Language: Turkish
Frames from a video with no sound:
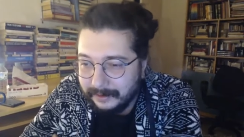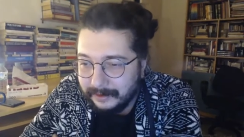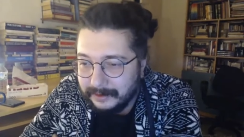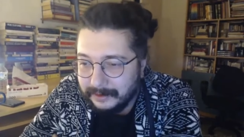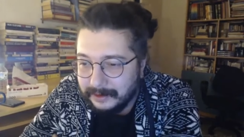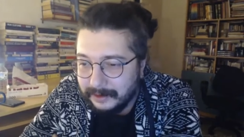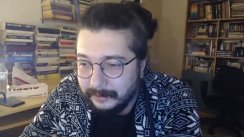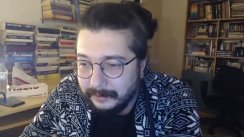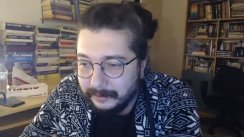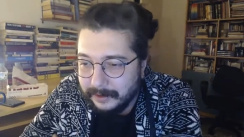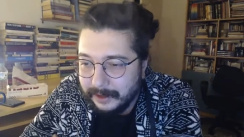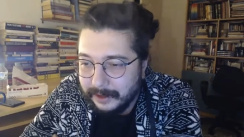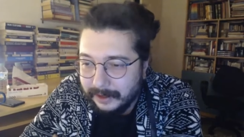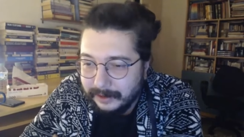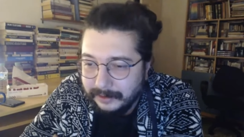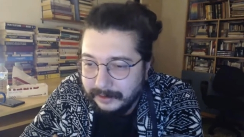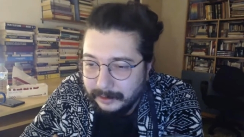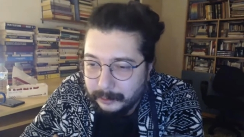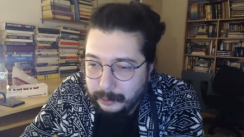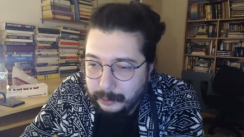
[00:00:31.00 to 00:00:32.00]
Cemre ne
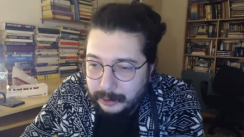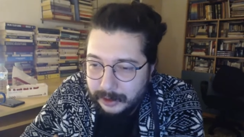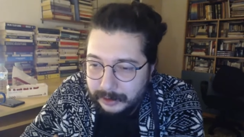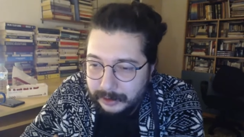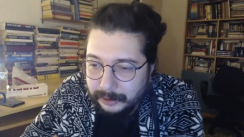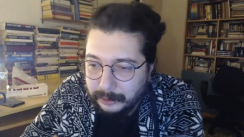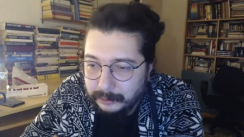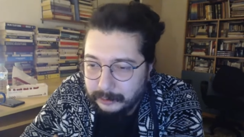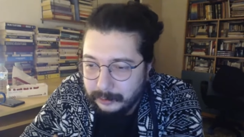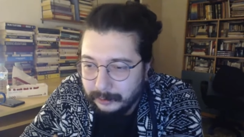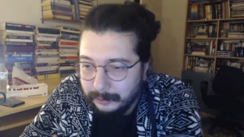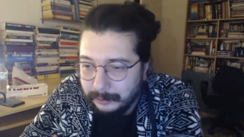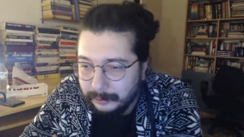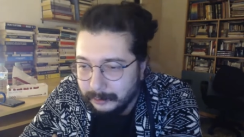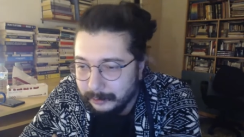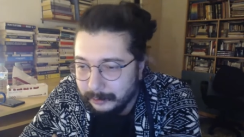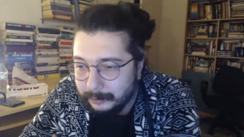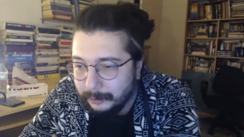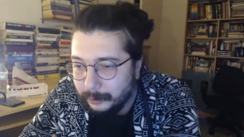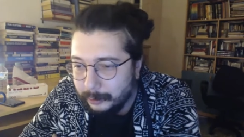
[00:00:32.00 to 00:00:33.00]
kadar üşengeç
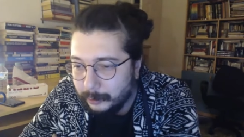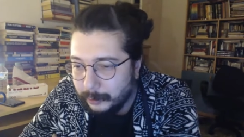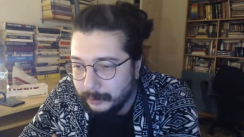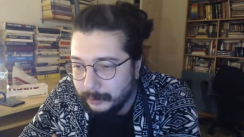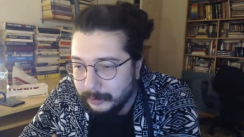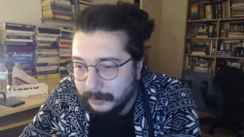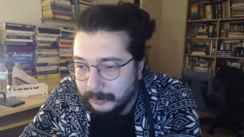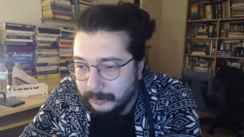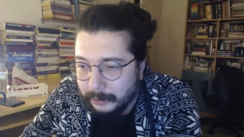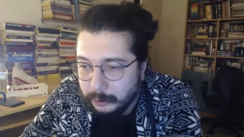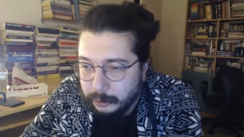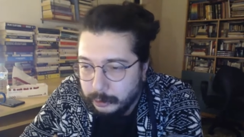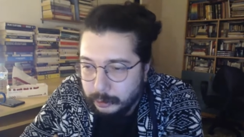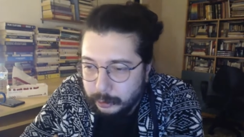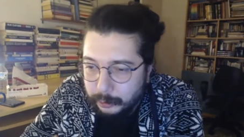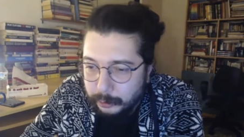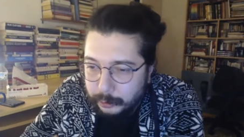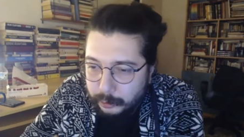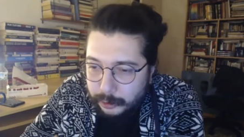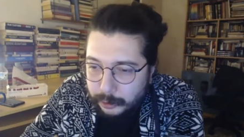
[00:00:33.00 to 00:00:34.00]
olduğunu biliyorum ama şu
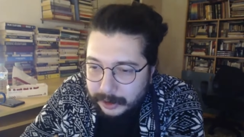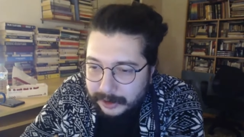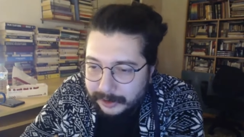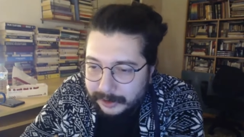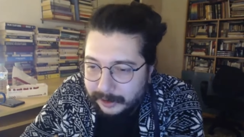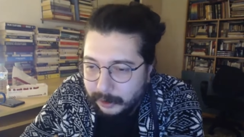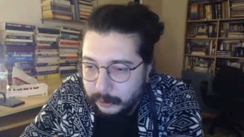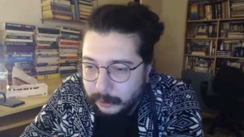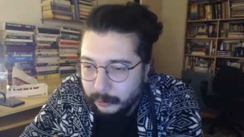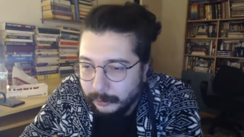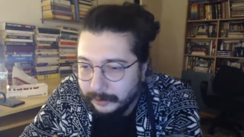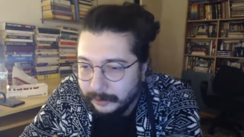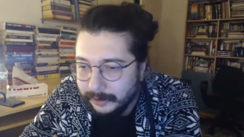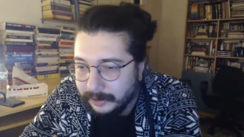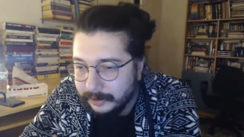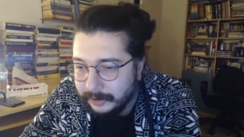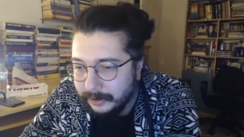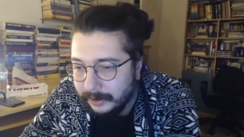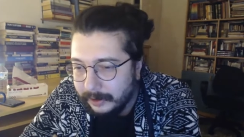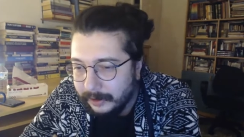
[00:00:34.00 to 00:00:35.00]
üyelik
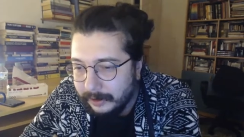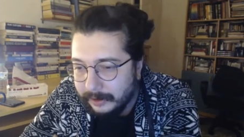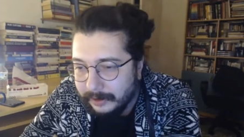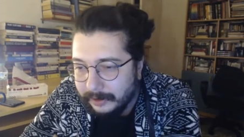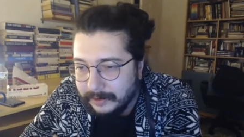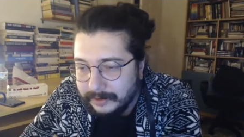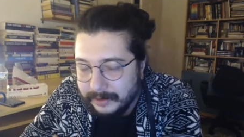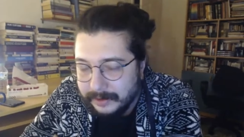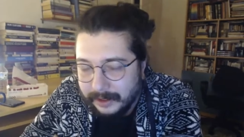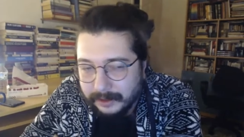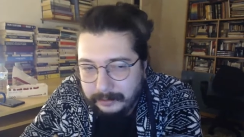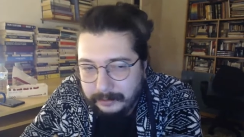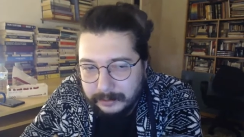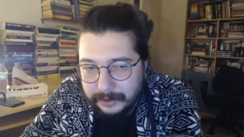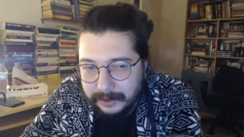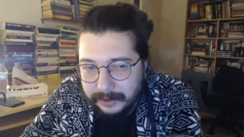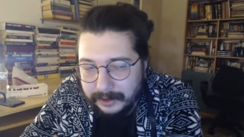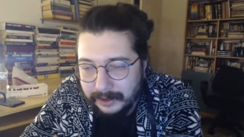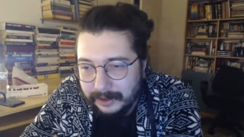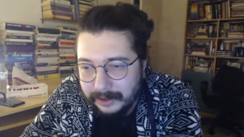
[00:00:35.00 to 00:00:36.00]
konularını halletsen mi?
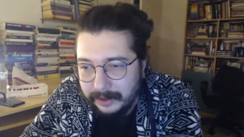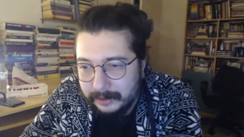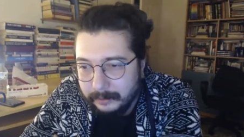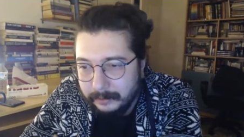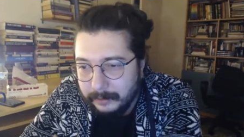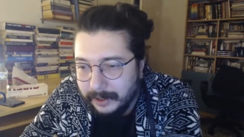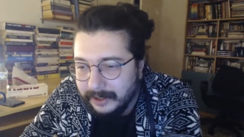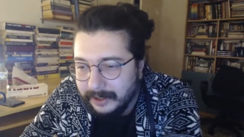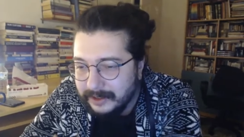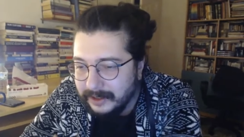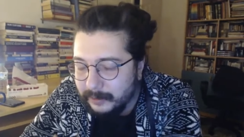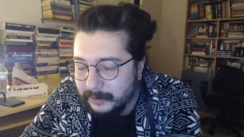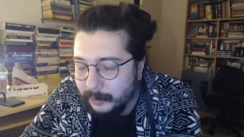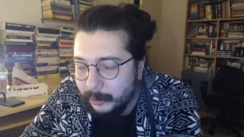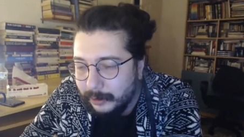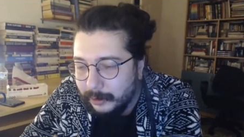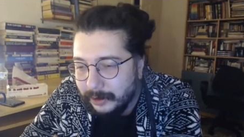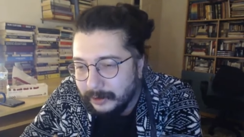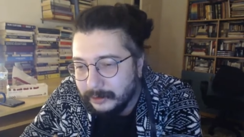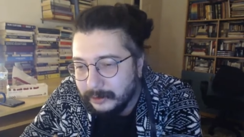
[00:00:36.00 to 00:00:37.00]
Bence
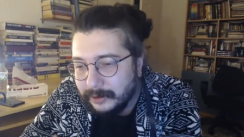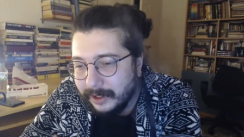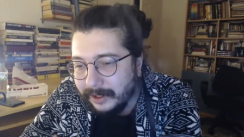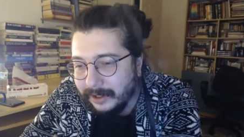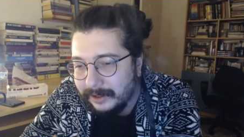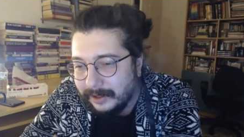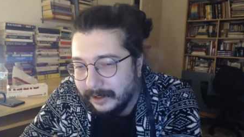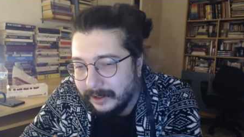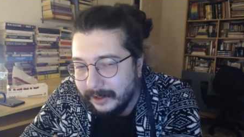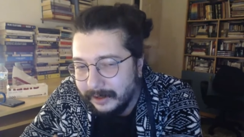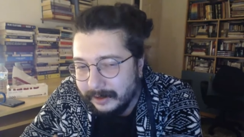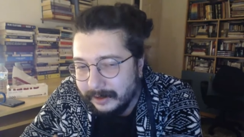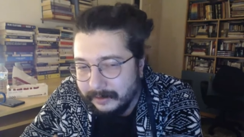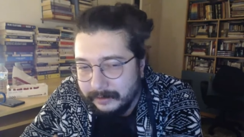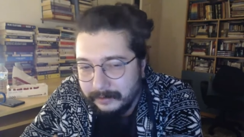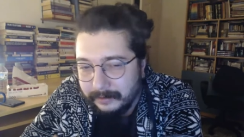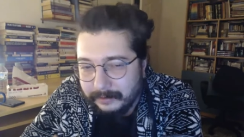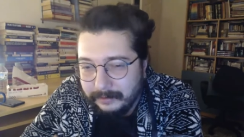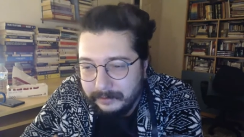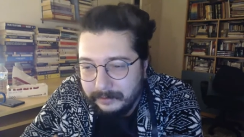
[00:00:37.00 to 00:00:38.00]
böyle güzel ya.
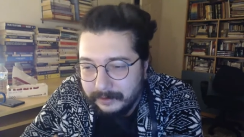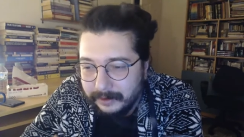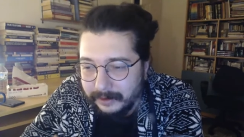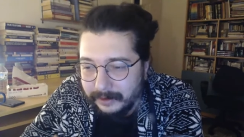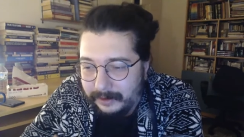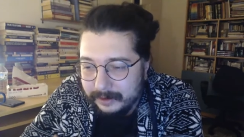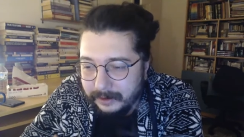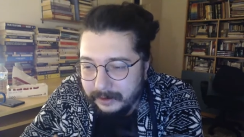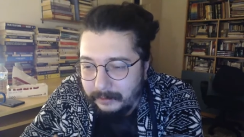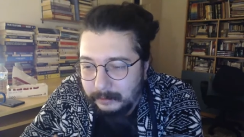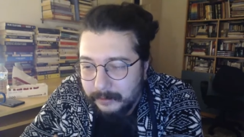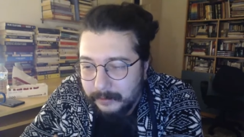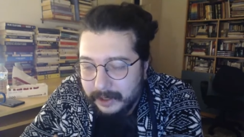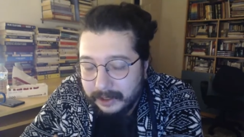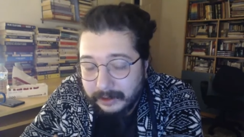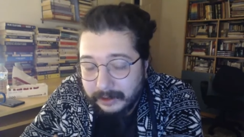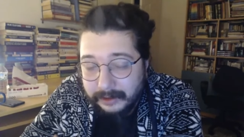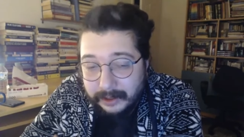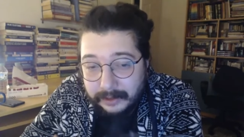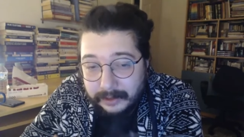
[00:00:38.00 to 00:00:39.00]

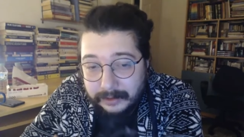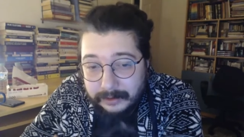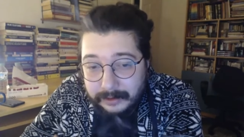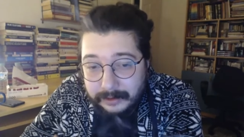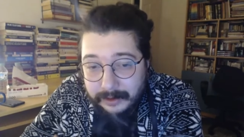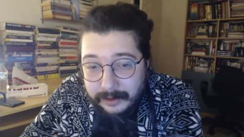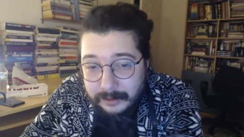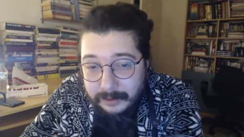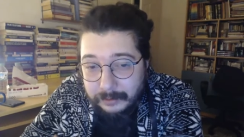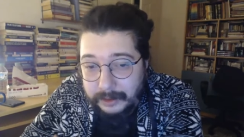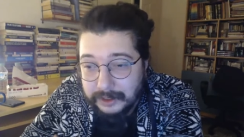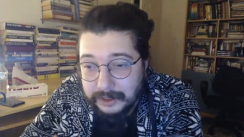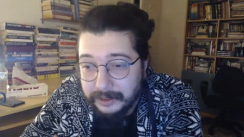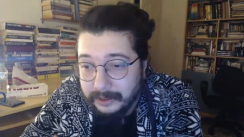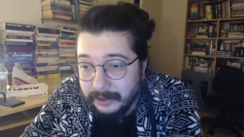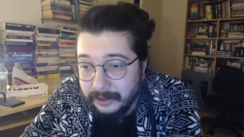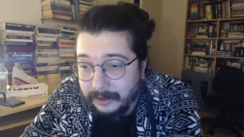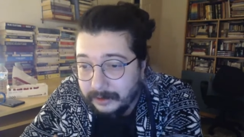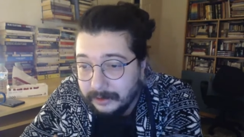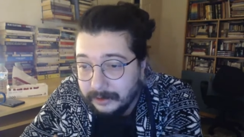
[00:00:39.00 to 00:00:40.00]
Bak yayınlara
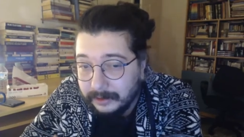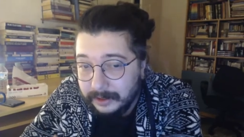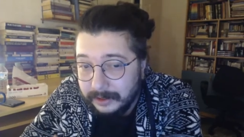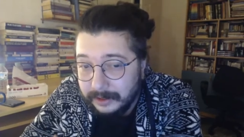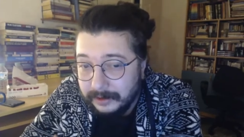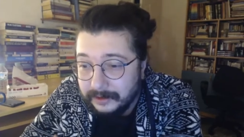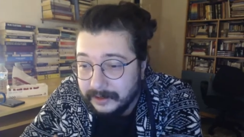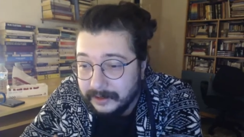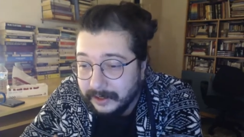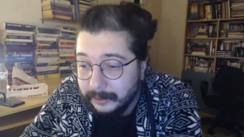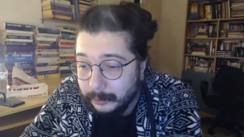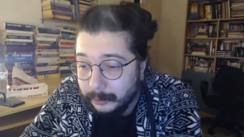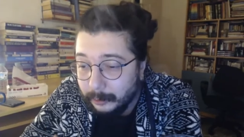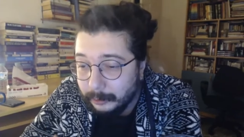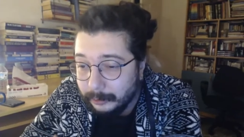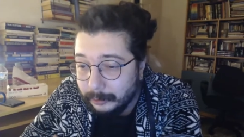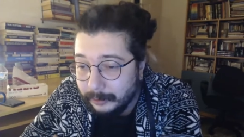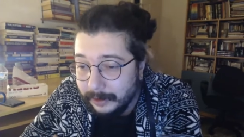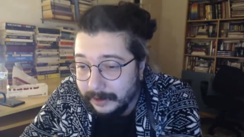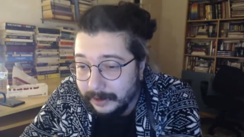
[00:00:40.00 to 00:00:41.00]
başlayalı iki sene
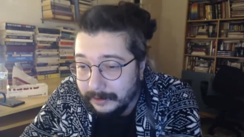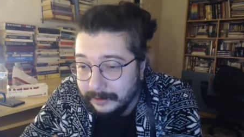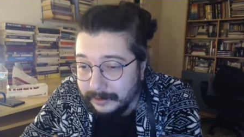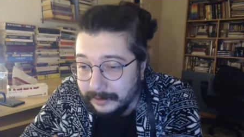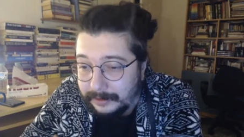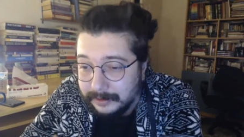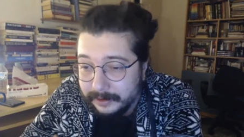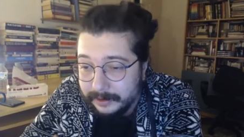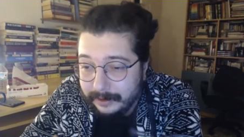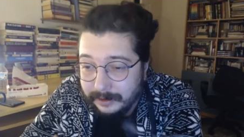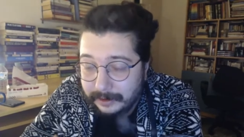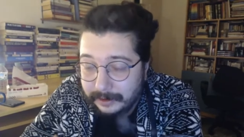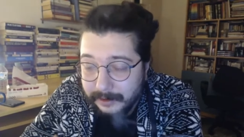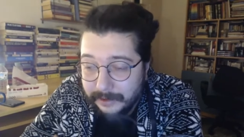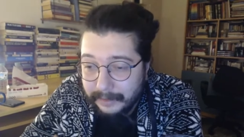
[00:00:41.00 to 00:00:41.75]
oldu neredeyse.